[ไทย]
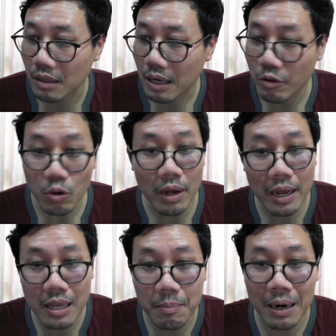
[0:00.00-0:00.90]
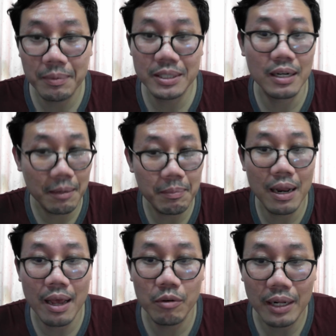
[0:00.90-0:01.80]
เขายกให้พลังประชารัฐไป
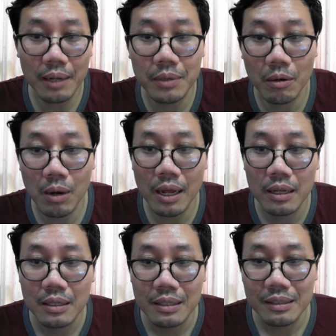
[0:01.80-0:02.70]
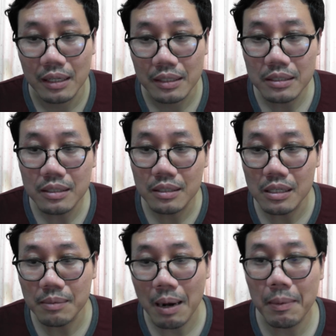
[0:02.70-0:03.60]
แล้วนะครับ แต่ว่าแต่ละชื่อ
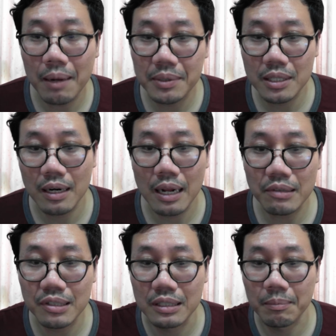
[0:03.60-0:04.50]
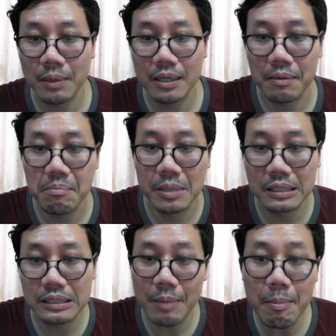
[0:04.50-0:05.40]
ที่พรรคพลังประชารัฐเสนอมาเนี่ยเหมือน
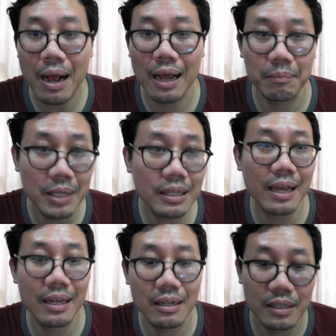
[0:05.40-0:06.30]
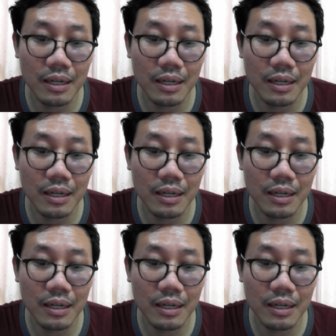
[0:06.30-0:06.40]
จะไม่ผ่านเพื่อไทยเลย